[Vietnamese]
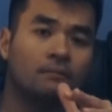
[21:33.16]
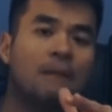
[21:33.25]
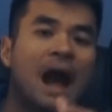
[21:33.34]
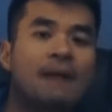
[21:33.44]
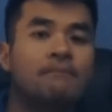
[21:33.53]

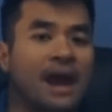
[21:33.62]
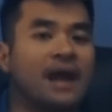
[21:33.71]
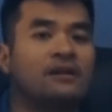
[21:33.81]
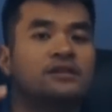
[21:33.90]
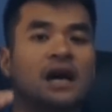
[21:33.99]
ba
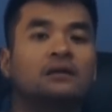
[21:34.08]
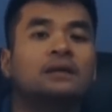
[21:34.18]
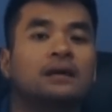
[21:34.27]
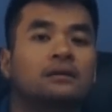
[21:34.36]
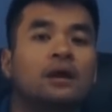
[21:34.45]
mẹ trở
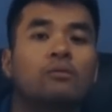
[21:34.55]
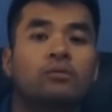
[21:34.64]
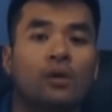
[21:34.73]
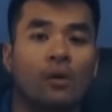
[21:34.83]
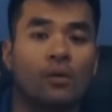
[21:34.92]
thành
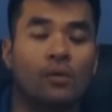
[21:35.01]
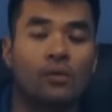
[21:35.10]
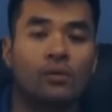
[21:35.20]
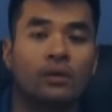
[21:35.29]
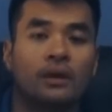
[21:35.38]
công cụ
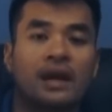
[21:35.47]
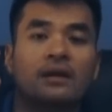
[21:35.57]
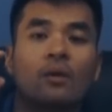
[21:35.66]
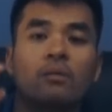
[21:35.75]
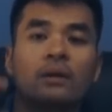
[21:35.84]
để
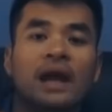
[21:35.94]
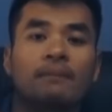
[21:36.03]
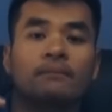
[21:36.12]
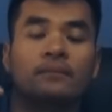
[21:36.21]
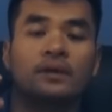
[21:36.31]
cung
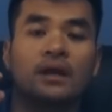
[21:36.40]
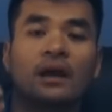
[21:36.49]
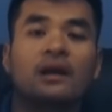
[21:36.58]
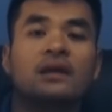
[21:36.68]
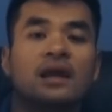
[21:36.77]
cấp
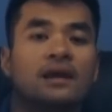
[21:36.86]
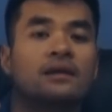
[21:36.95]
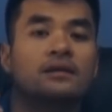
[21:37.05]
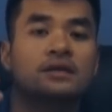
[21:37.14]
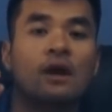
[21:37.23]
những cái
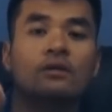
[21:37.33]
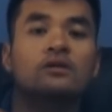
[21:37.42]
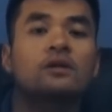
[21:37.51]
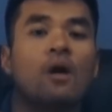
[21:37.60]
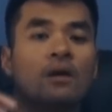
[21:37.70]
gì cho
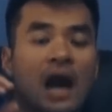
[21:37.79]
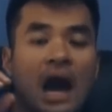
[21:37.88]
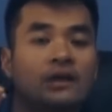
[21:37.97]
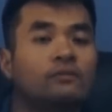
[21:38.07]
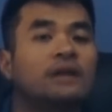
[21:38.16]
đứa con
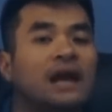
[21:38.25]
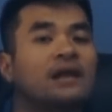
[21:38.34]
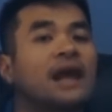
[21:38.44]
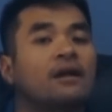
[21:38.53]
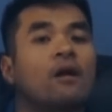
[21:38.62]
ở trong
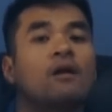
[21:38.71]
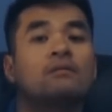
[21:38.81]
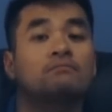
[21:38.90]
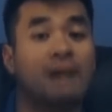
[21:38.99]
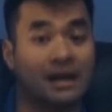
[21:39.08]
căn nhà
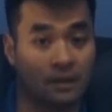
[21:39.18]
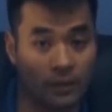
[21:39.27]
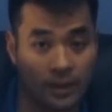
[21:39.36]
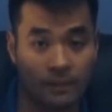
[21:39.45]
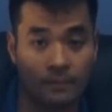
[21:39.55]
đó mà
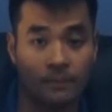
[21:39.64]
thôi